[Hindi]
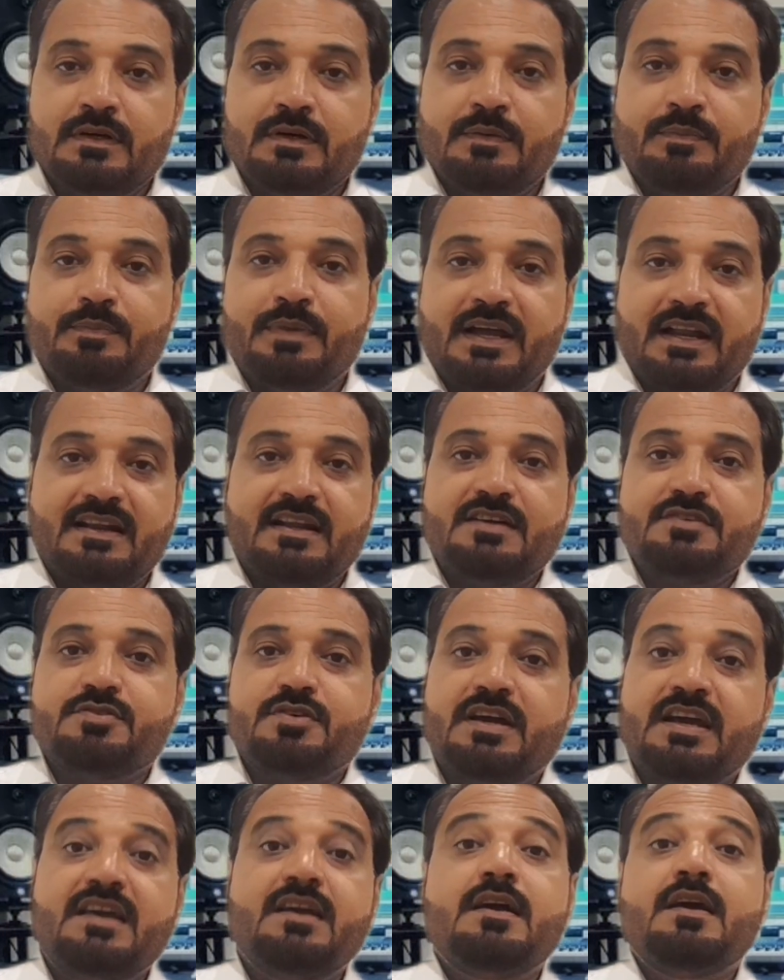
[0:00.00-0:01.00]
भरना जो
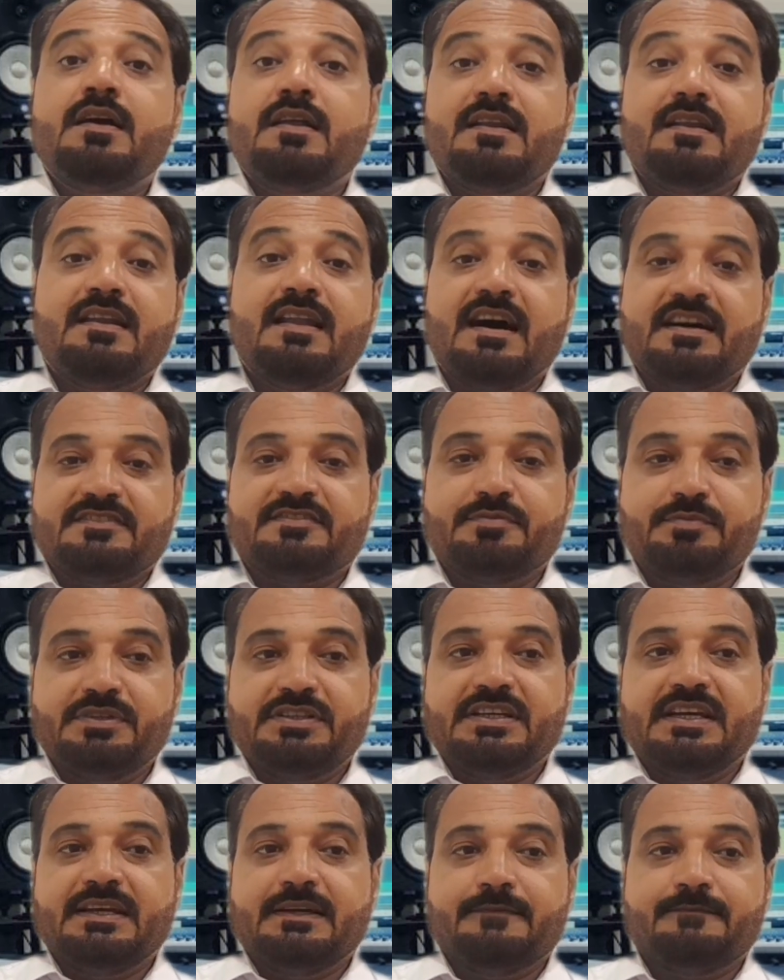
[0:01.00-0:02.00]
है लाजमी
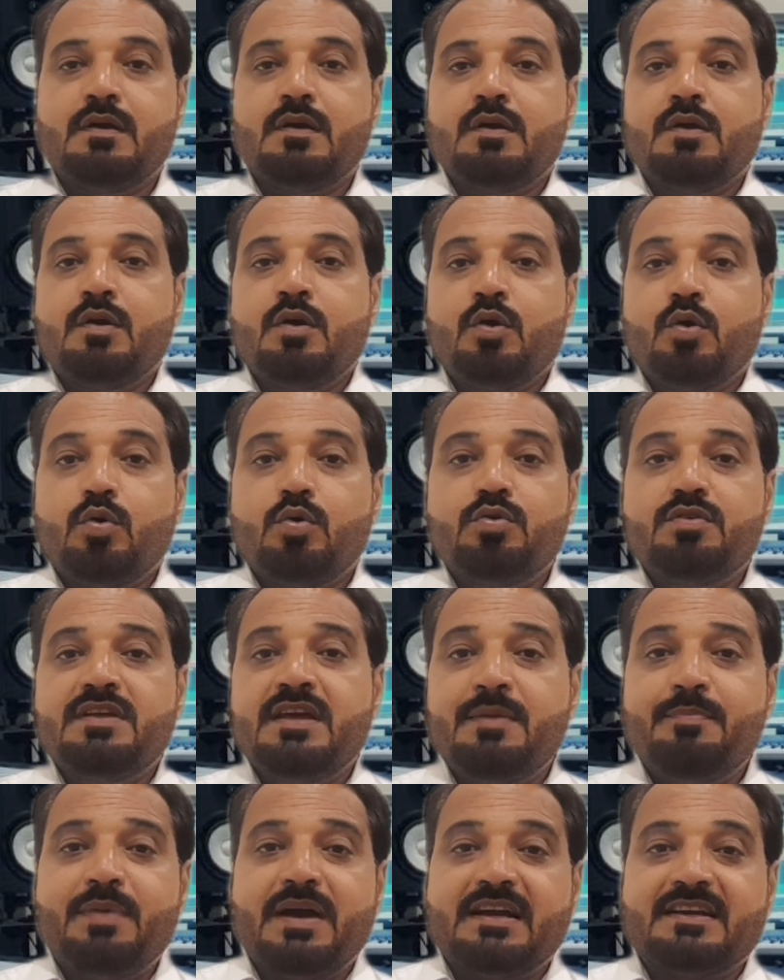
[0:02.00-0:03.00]
है
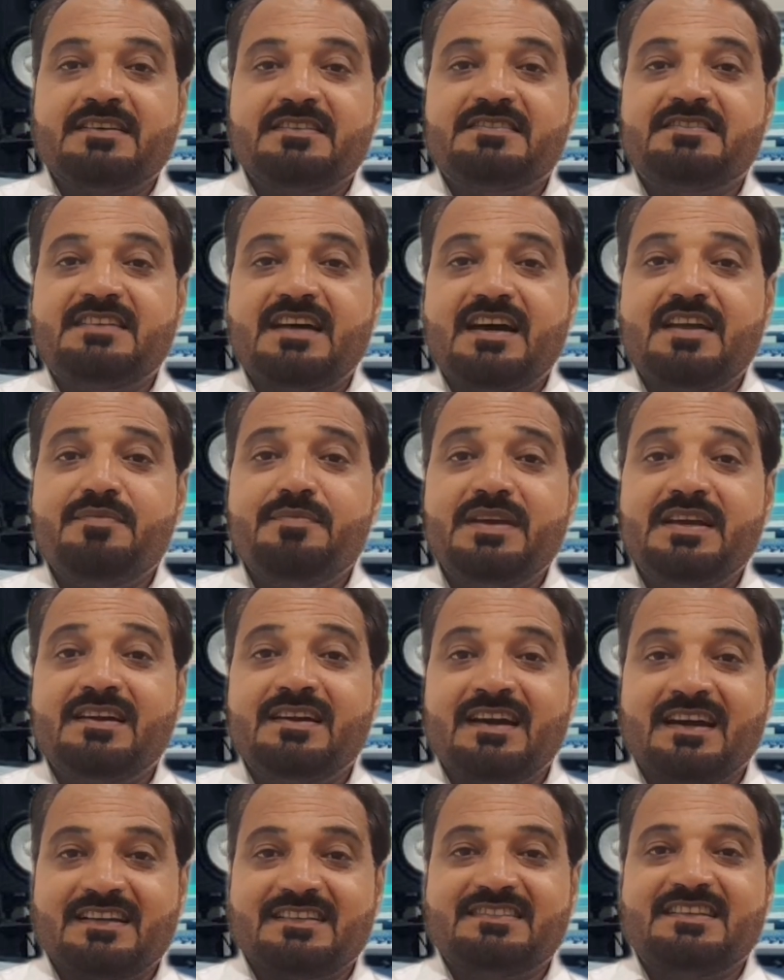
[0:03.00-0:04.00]
उन्हें पाकिस्तान में
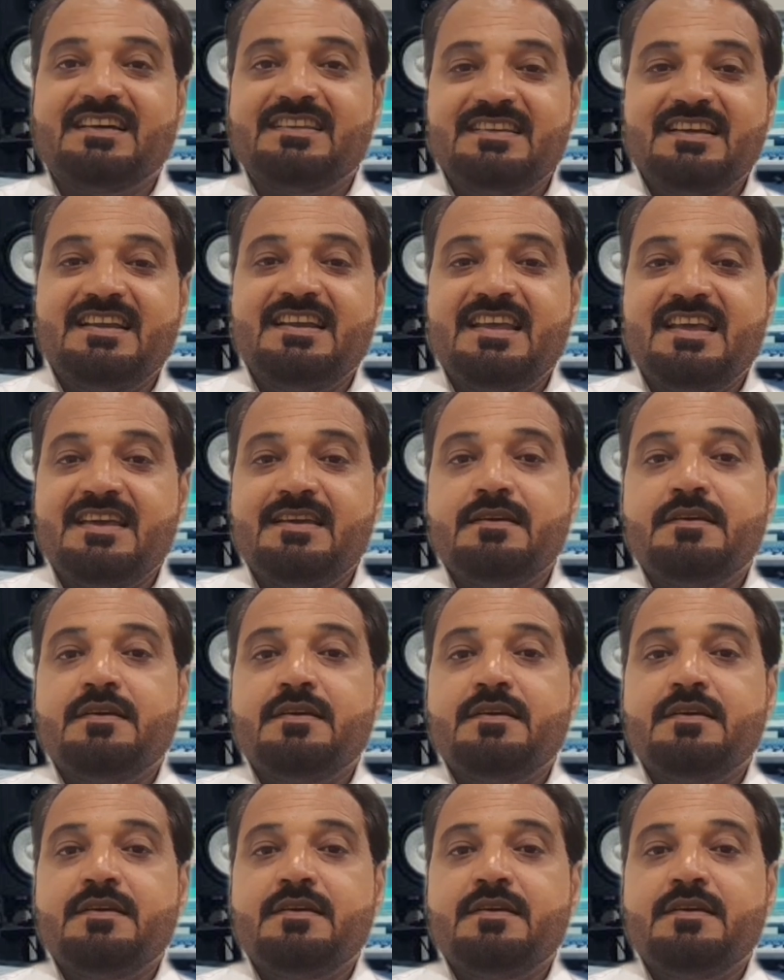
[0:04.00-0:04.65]
कर्जा देने